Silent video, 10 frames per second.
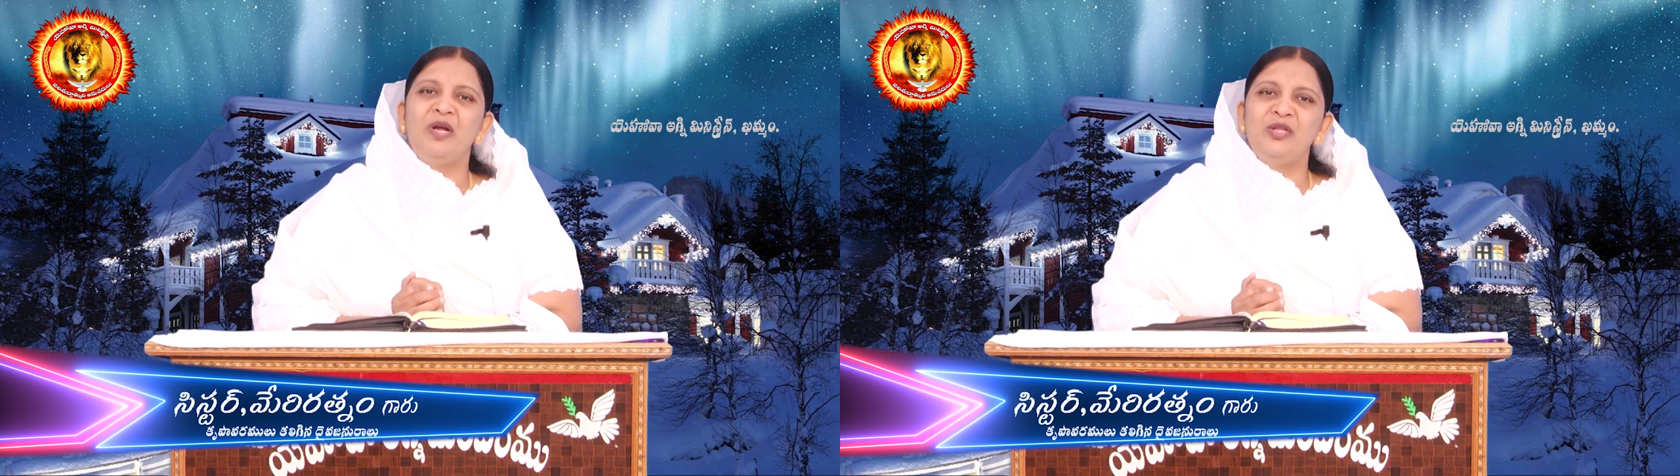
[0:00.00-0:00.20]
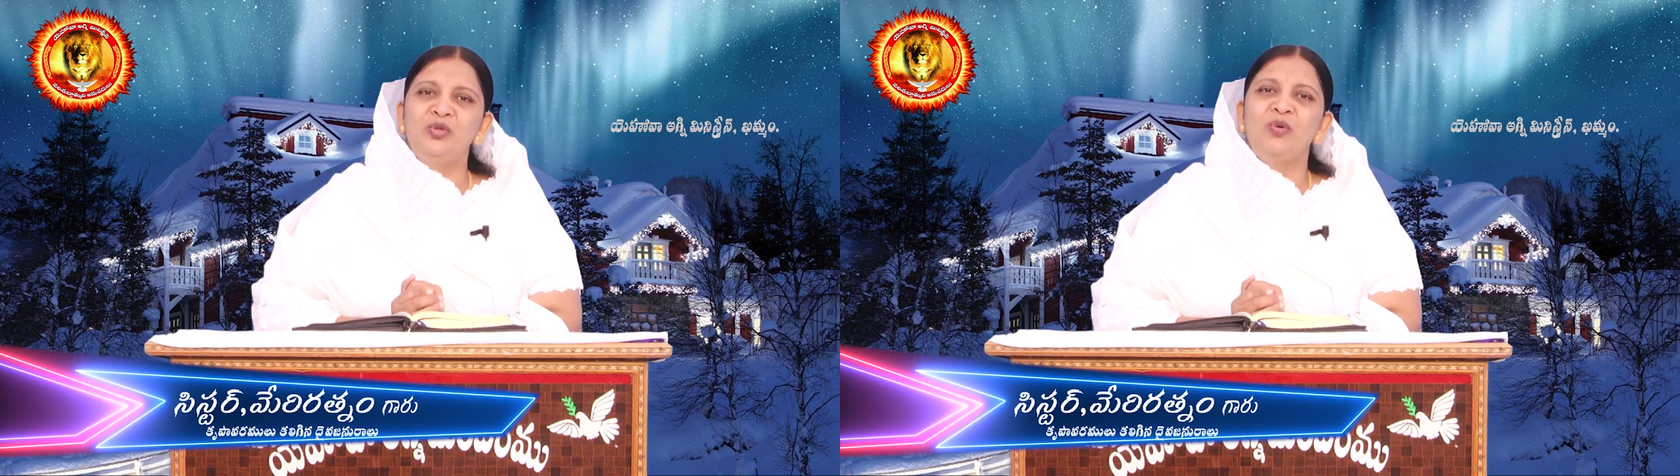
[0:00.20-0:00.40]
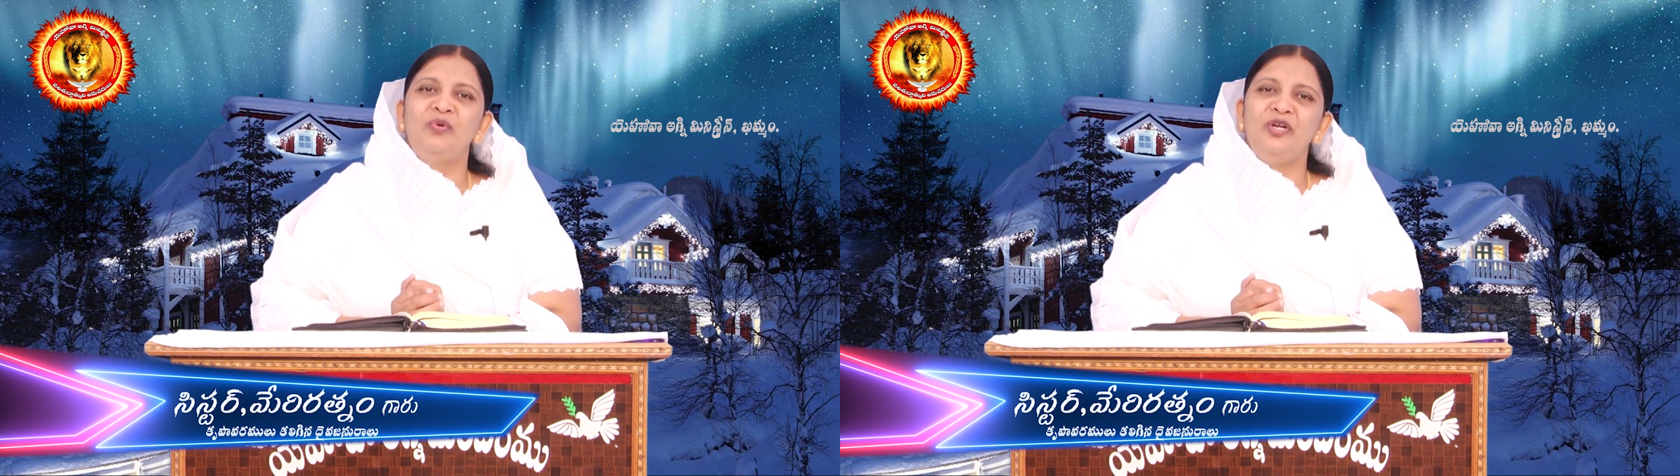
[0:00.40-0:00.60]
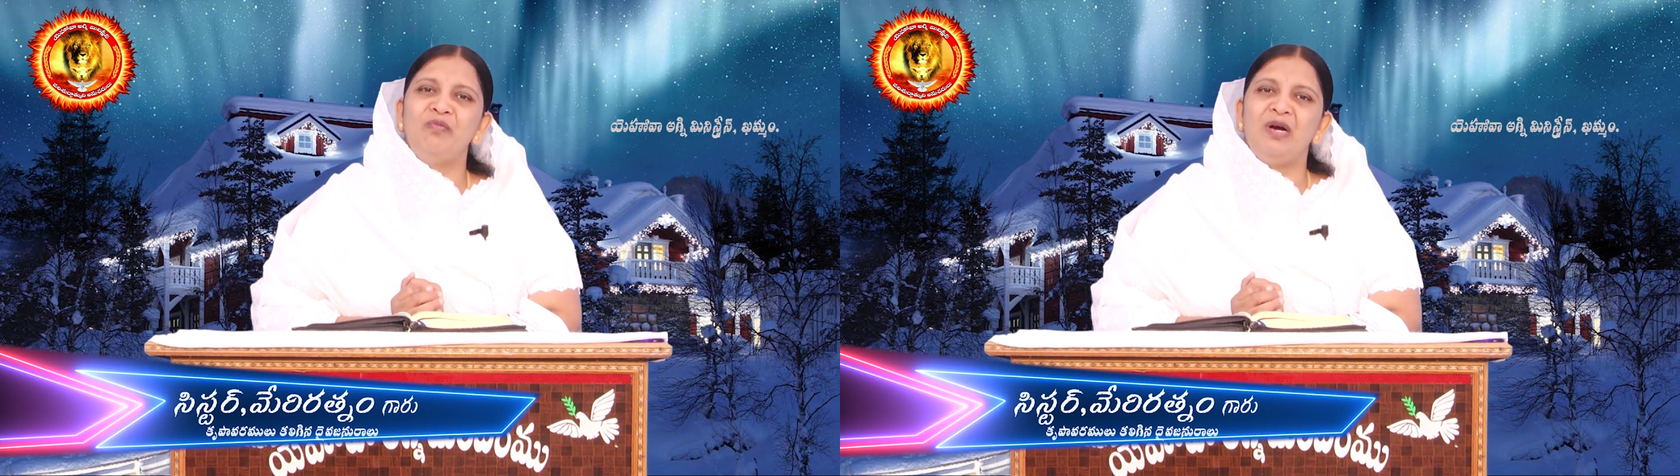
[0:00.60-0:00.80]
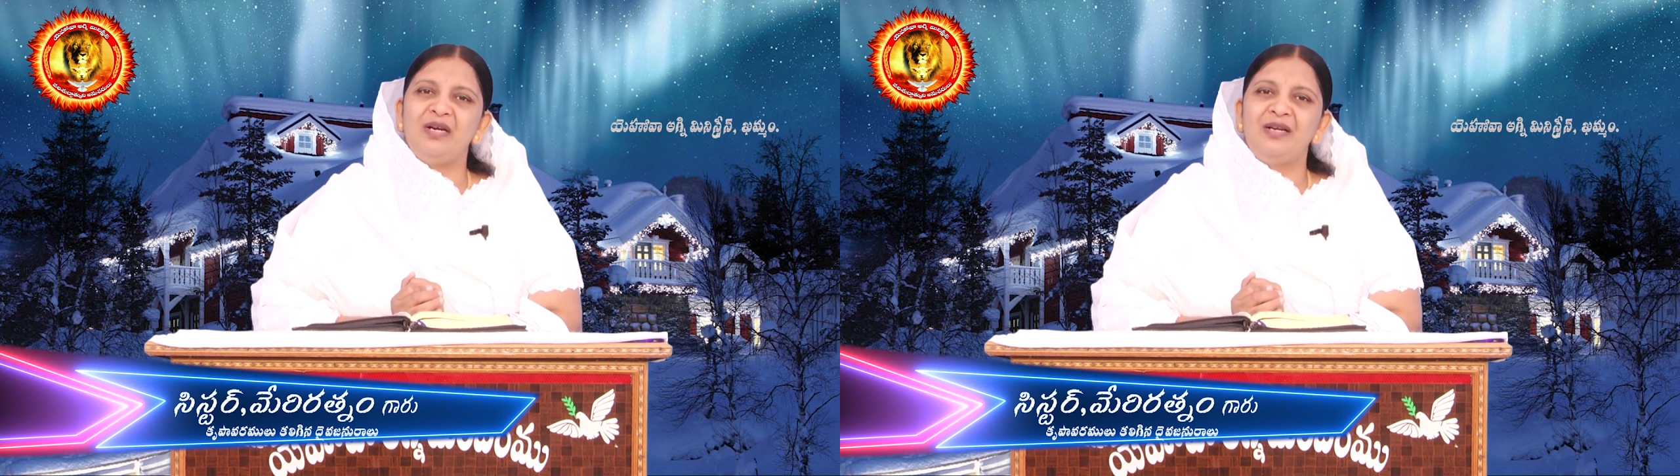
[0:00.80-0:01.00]
మనతో ఉండి
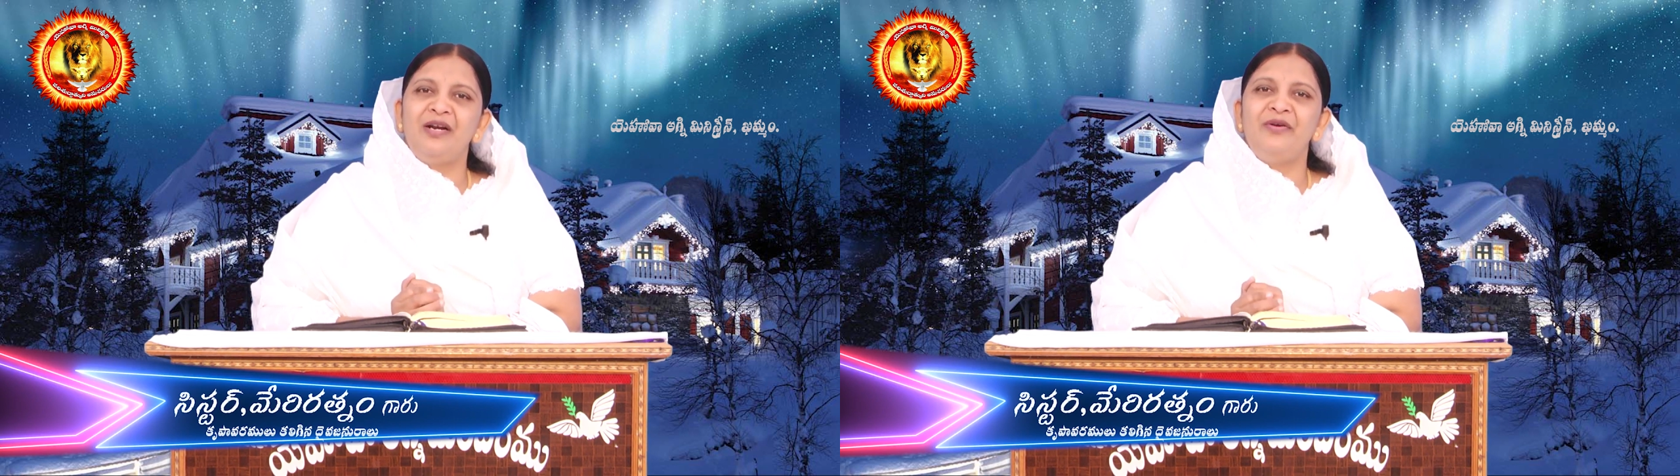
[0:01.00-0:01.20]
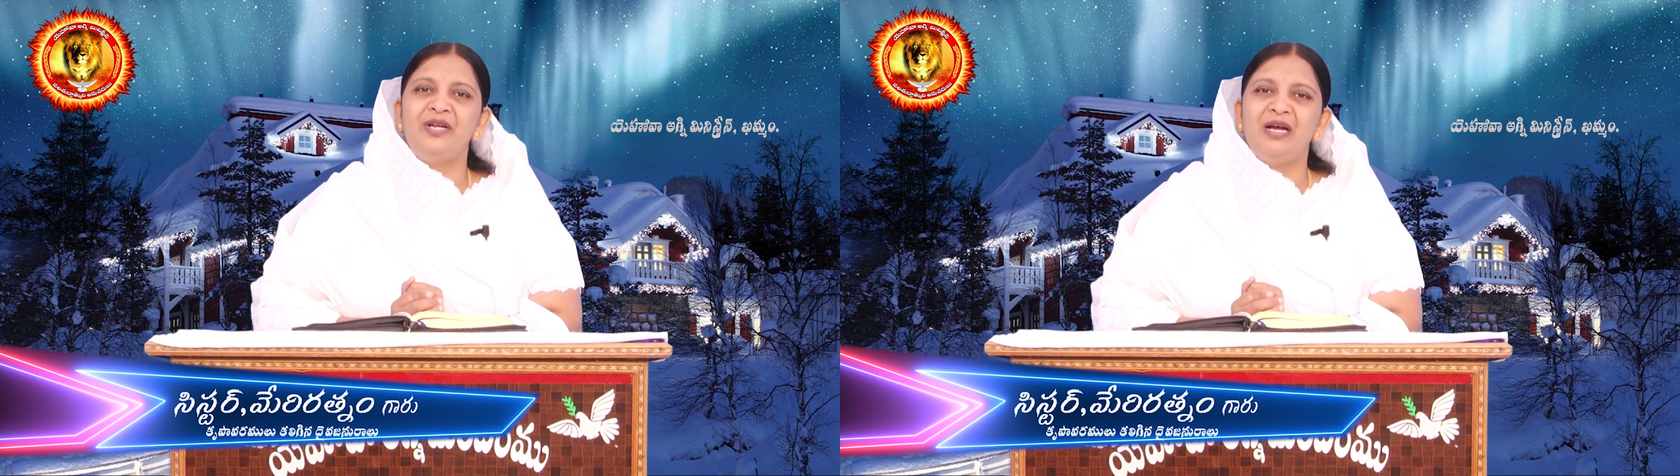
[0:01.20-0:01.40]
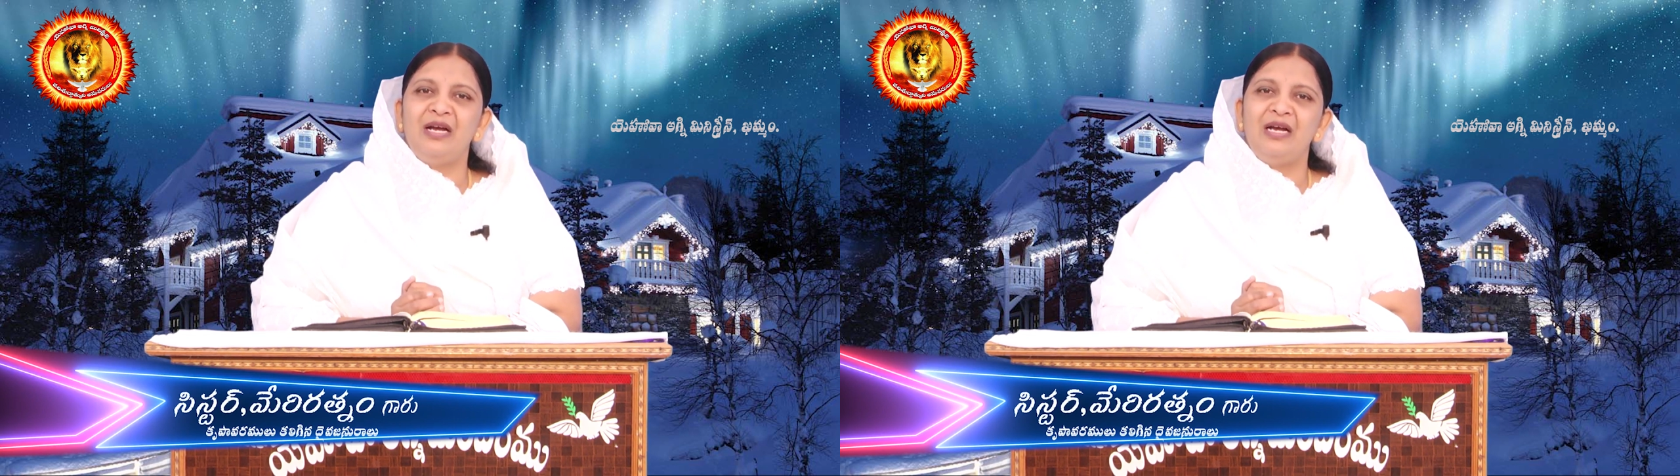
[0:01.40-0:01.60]
మాట్లాడుట